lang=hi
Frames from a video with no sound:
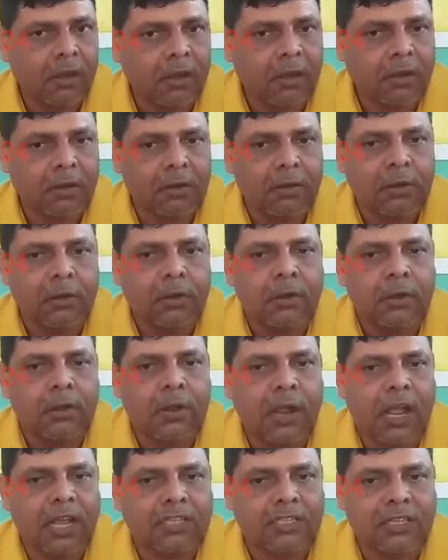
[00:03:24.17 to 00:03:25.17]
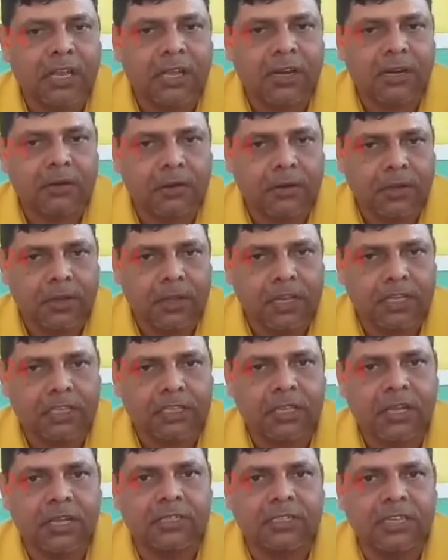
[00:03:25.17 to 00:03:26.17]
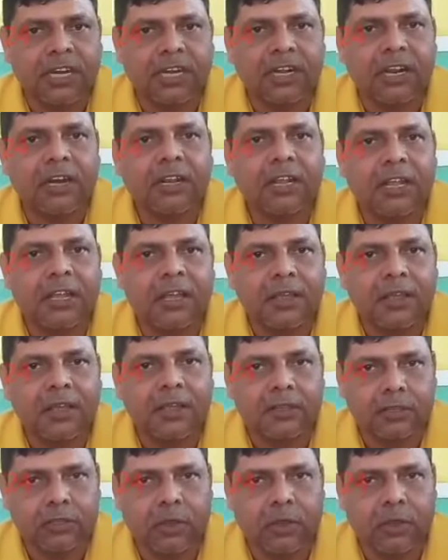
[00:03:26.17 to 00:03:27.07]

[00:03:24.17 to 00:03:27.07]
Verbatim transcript: और खासकर इस सेंटर के